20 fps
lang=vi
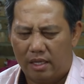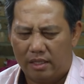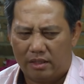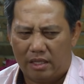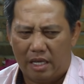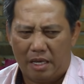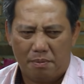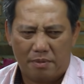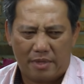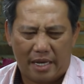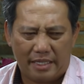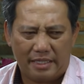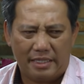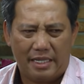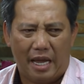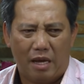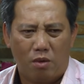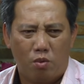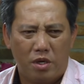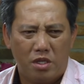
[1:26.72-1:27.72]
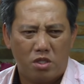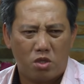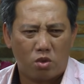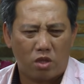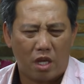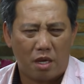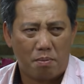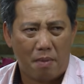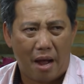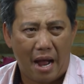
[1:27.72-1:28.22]
Là phải tìm cách giải
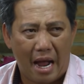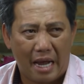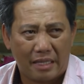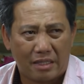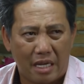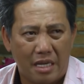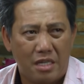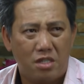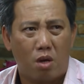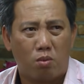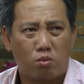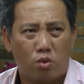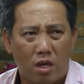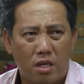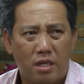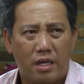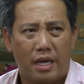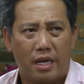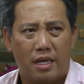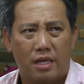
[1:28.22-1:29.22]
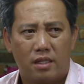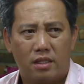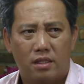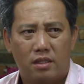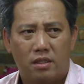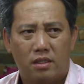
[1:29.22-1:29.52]
quyết số tiền 3 tỷ trong Tuấn kìa